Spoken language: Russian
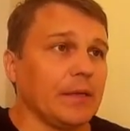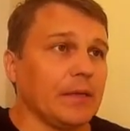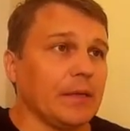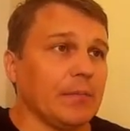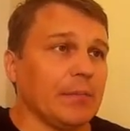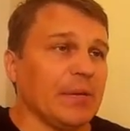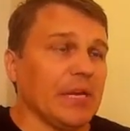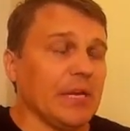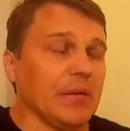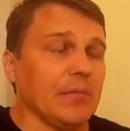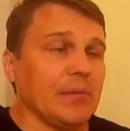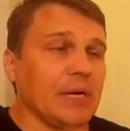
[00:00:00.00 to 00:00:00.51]

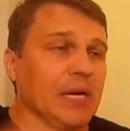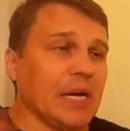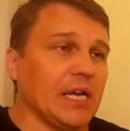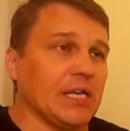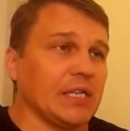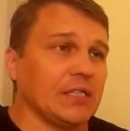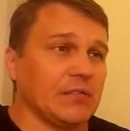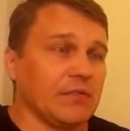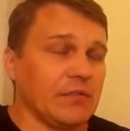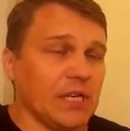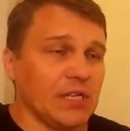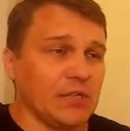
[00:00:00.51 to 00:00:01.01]
Прямая
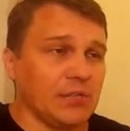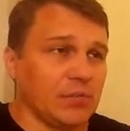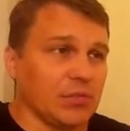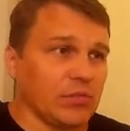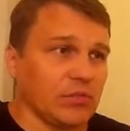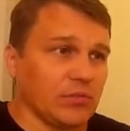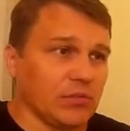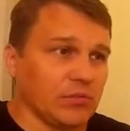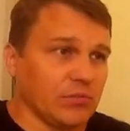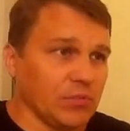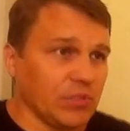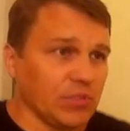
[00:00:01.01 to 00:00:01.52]
связь между,
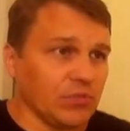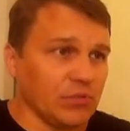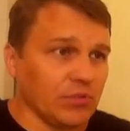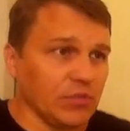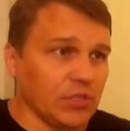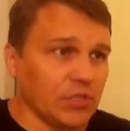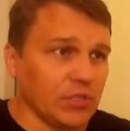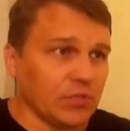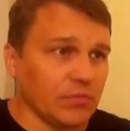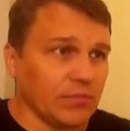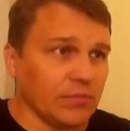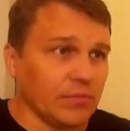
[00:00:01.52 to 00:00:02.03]
между
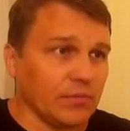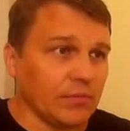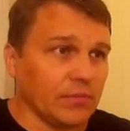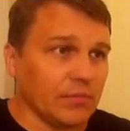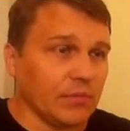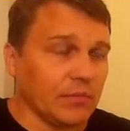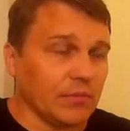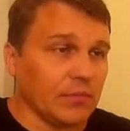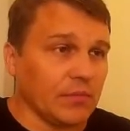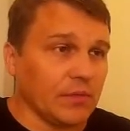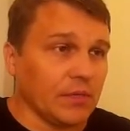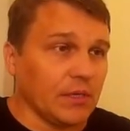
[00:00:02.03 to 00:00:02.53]
этим.
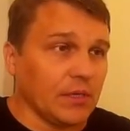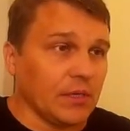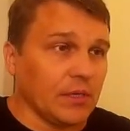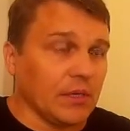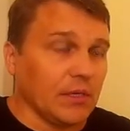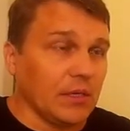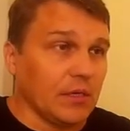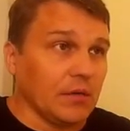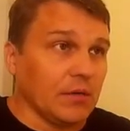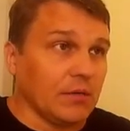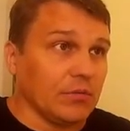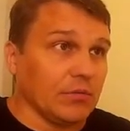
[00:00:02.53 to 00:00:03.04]

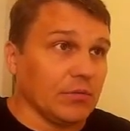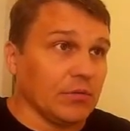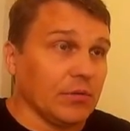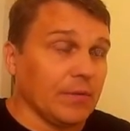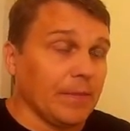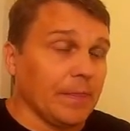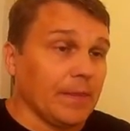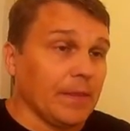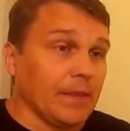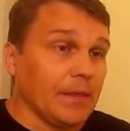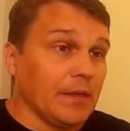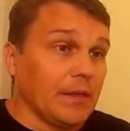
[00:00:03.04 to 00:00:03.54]
Вот.
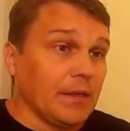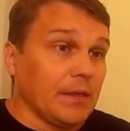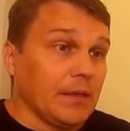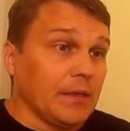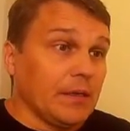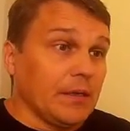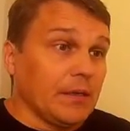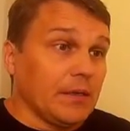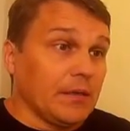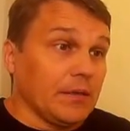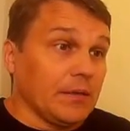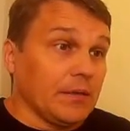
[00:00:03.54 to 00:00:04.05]

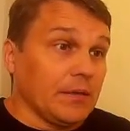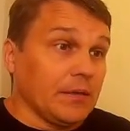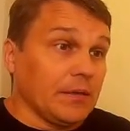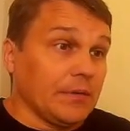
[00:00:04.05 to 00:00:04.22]
Э.